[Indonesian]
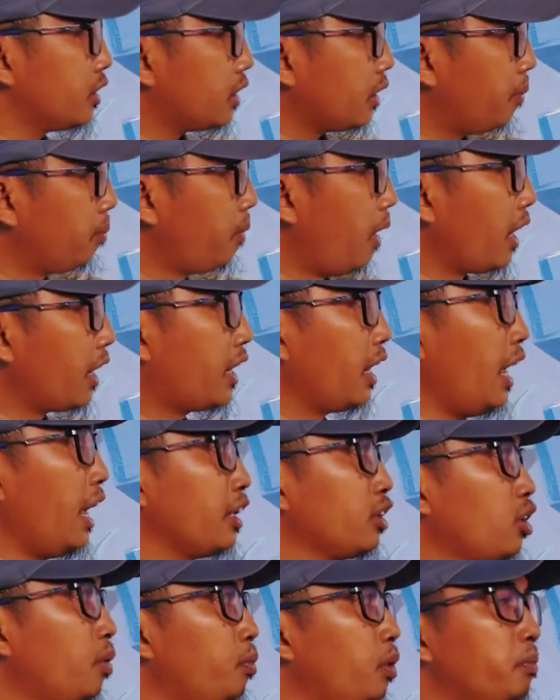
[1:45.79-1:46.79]
tembaga
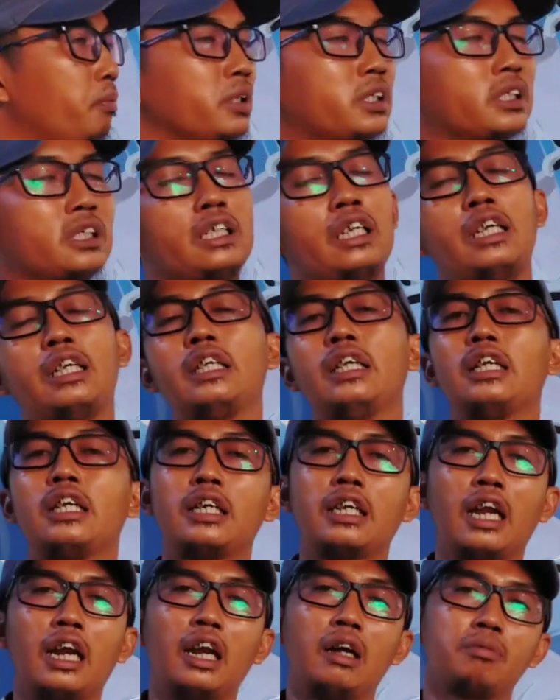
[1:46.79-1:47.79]
ataupun besi ini
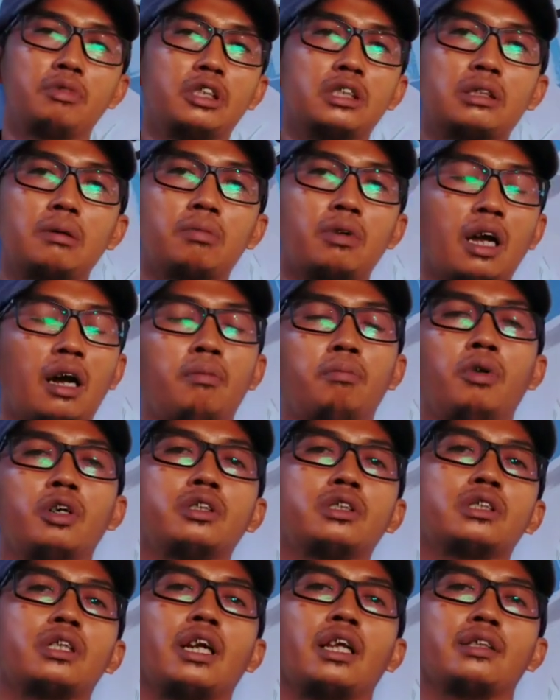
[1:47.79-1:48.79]
di dalam sistem
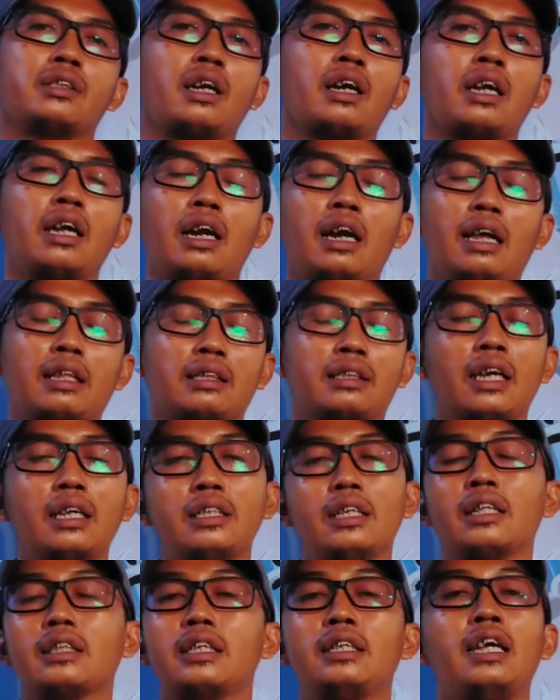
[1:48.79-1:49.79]
gambut sering
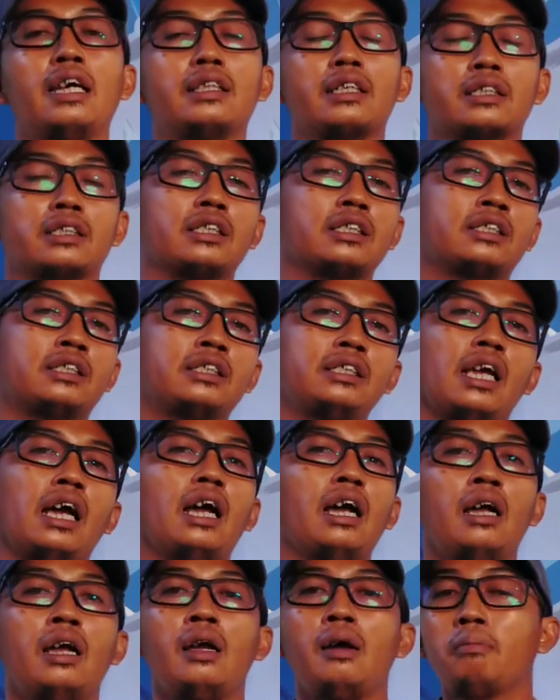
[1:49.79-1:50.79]
terhelatkan yang tidak
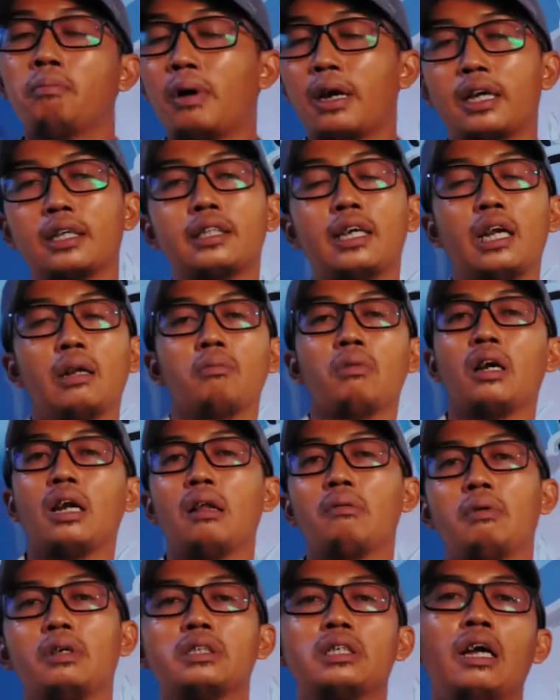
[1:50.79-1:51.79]
tersedia bagi tanaman
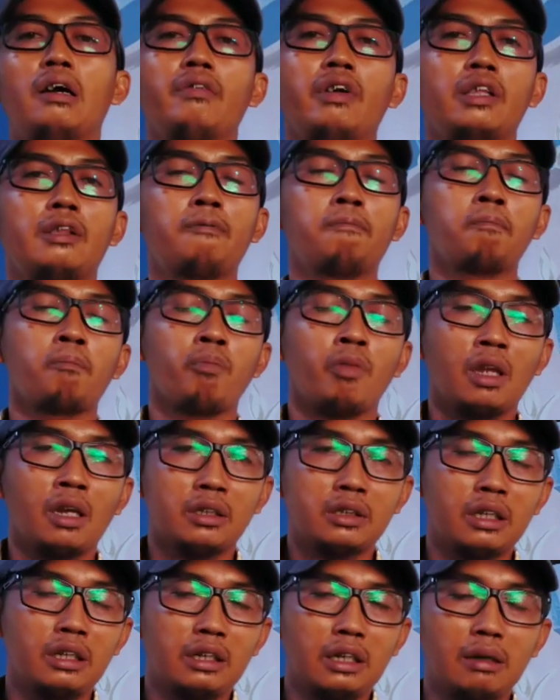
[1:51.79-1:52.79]
kelapa sawit
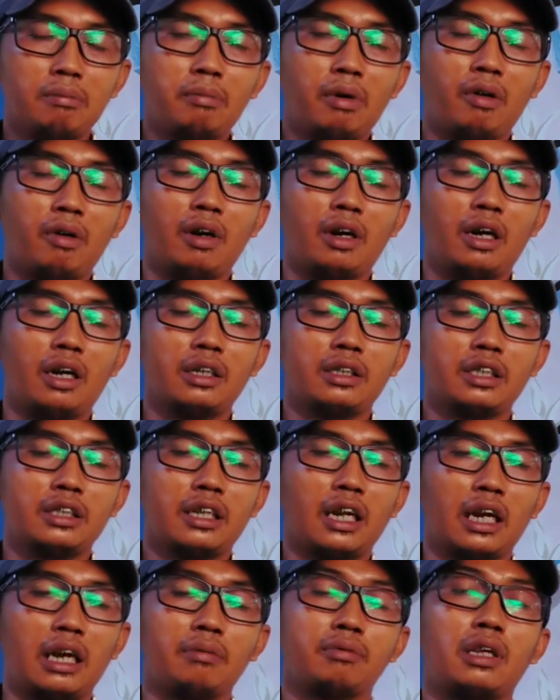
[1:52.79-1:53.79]
sehingga bahwa di
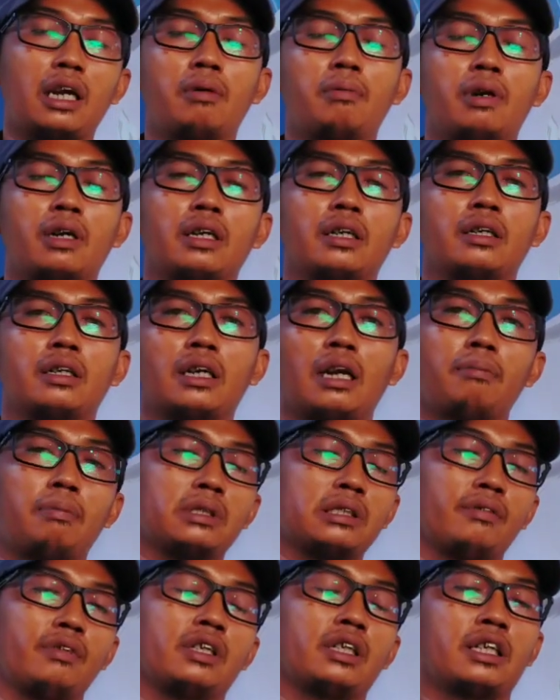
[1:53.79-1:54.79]
dalam tanaman
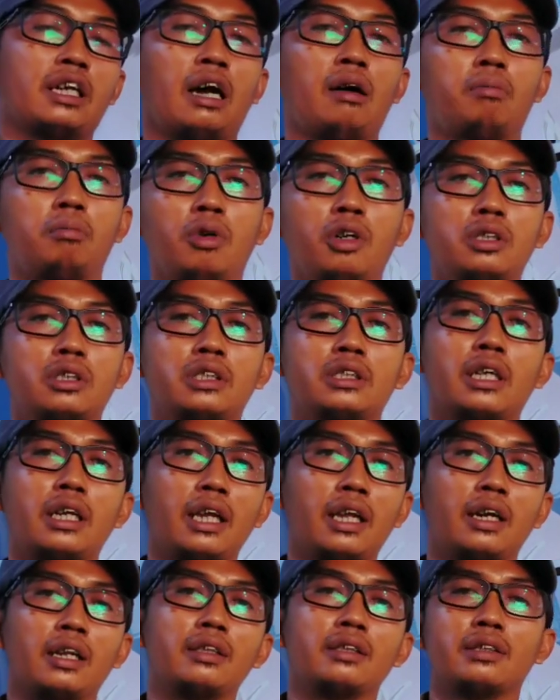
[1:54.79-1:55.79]
kelapa sawit di gambut
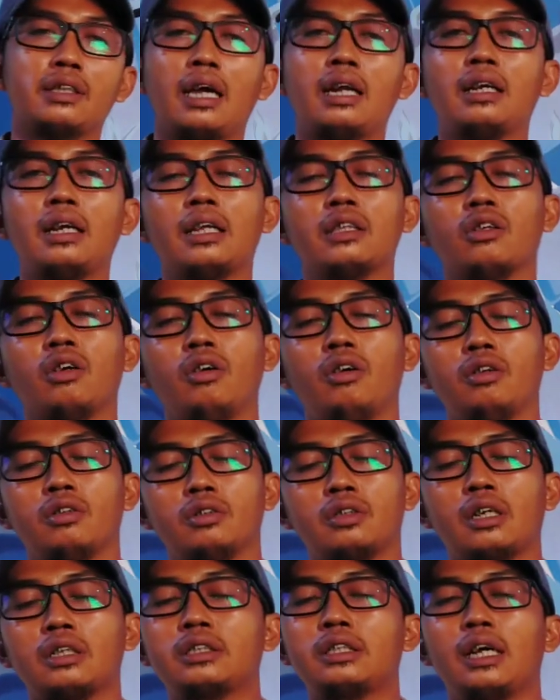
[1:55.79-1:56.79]
sering rentan atau
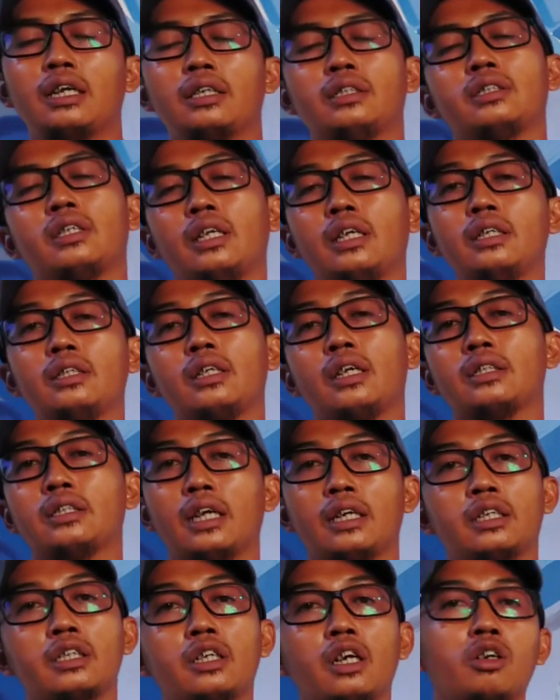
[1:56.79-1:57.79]
terjadi
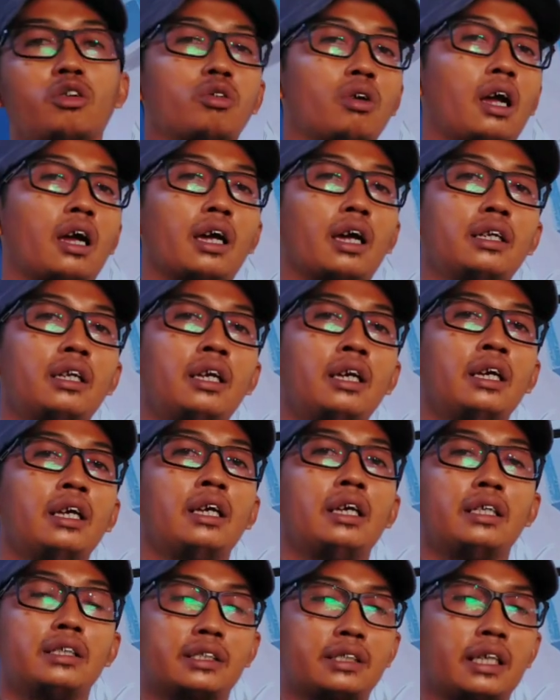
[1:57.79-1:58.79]
terjadi kekurangan
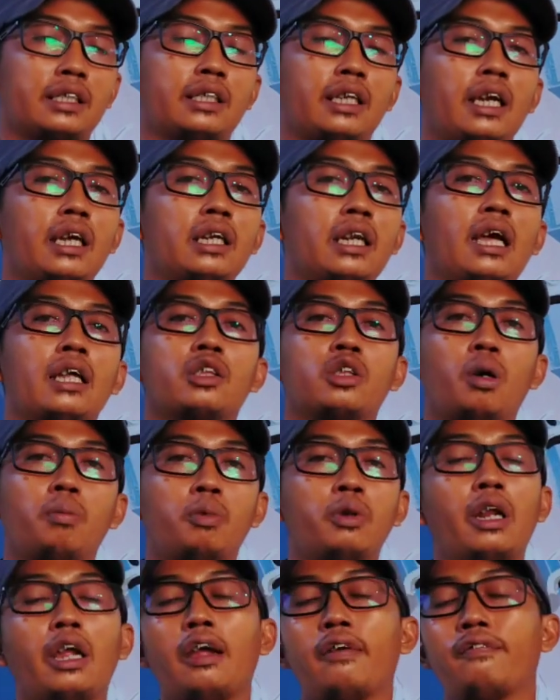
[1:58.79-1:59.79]
ZN
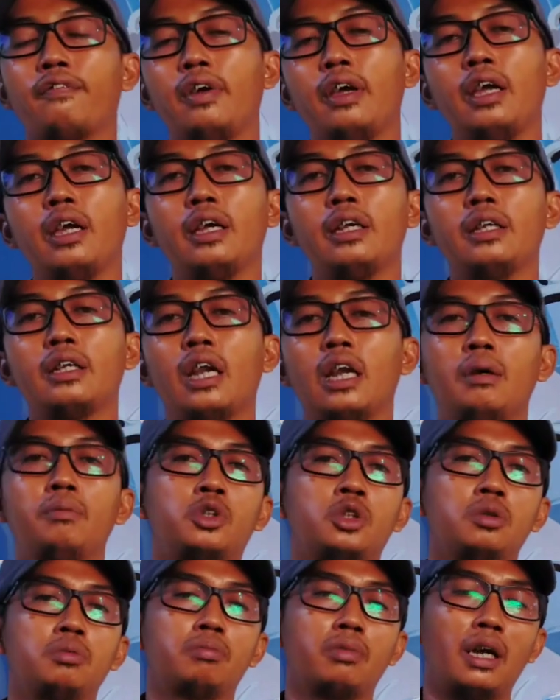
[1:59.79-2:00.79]
ataupun FE dalam
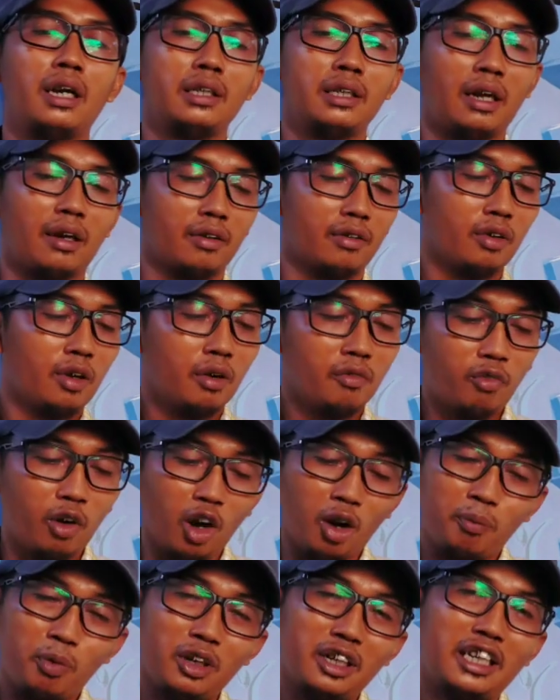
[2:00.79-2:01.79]
jumlah yang
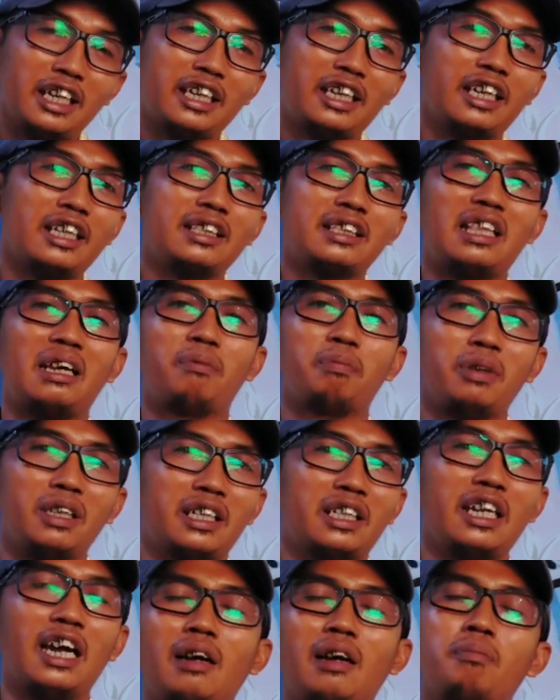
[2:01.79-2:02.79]
walaupun dikit
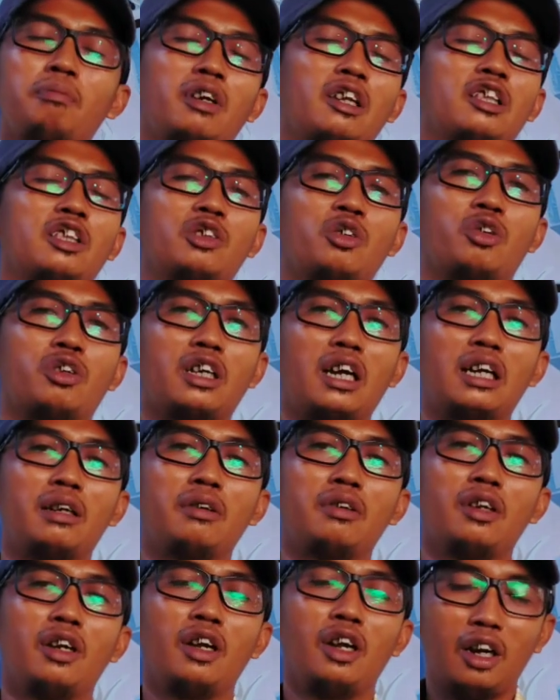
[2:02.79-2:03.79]
tapi akan
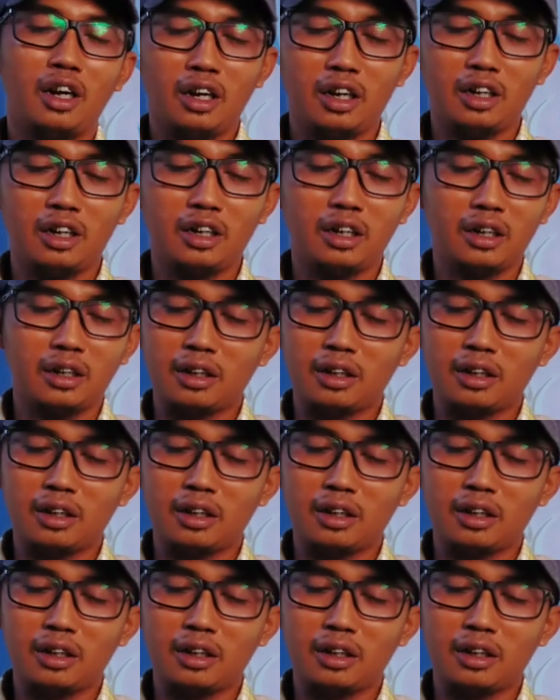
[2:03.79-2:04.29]
menentukan e,